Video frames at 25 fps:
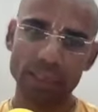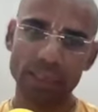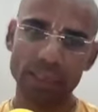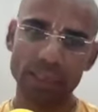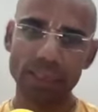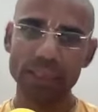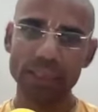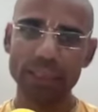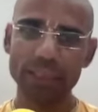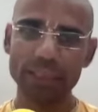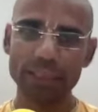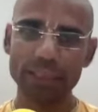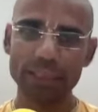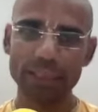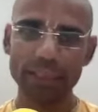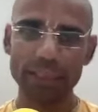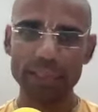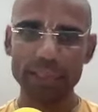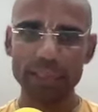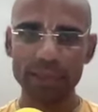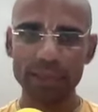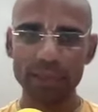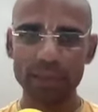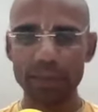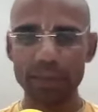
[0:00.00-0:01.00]
These
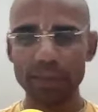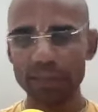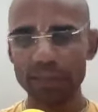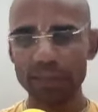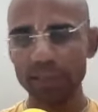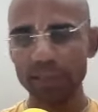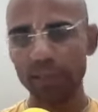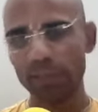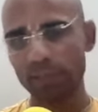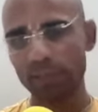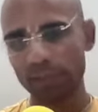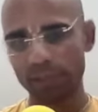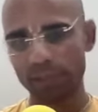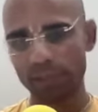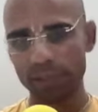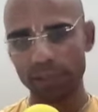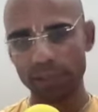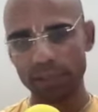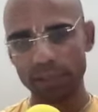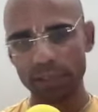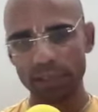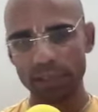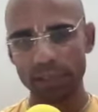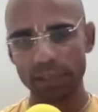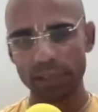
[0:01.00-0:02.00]
six
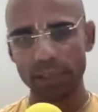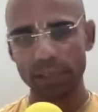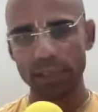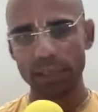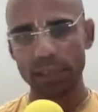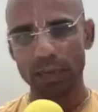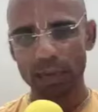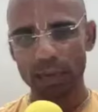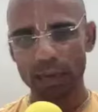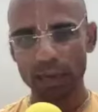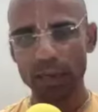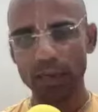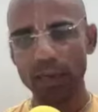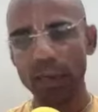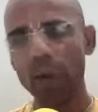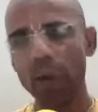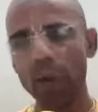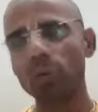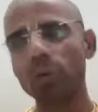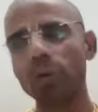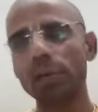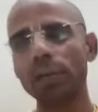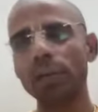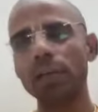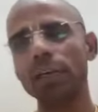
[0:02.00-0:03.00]
principles
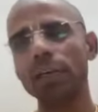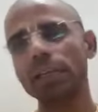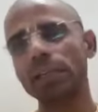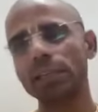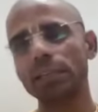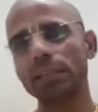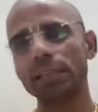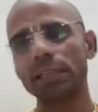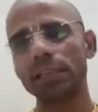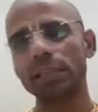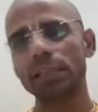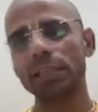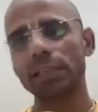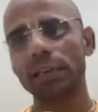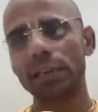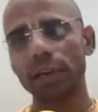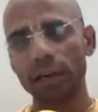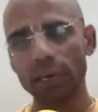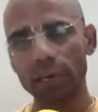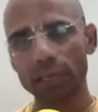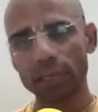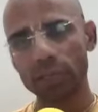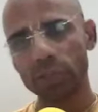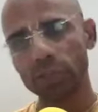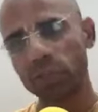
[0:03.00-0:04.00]
undoubtedly
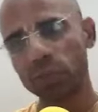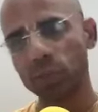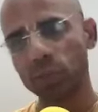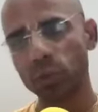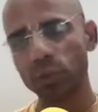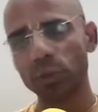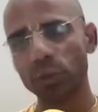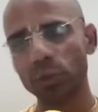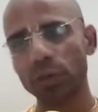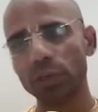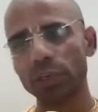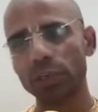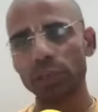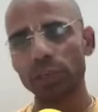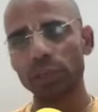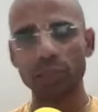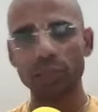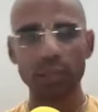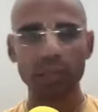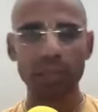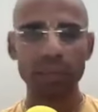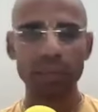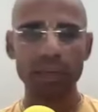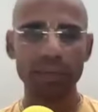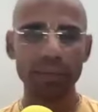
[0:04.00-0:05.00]
assure
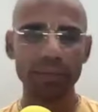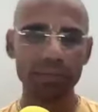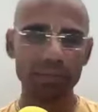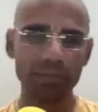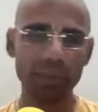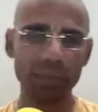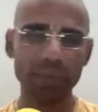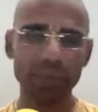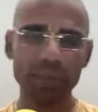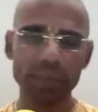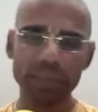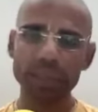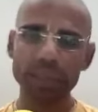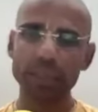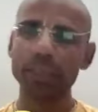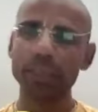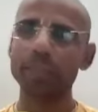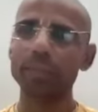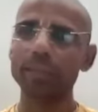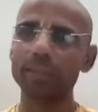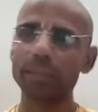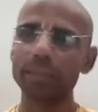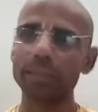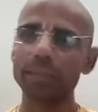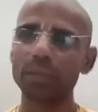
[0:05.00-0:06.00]
the complete
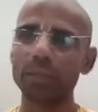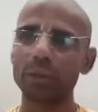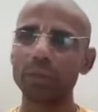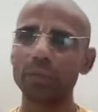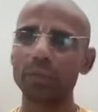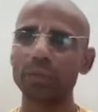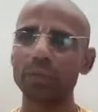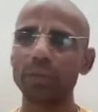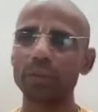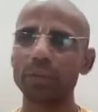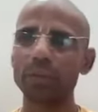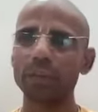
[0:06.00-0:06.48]
success of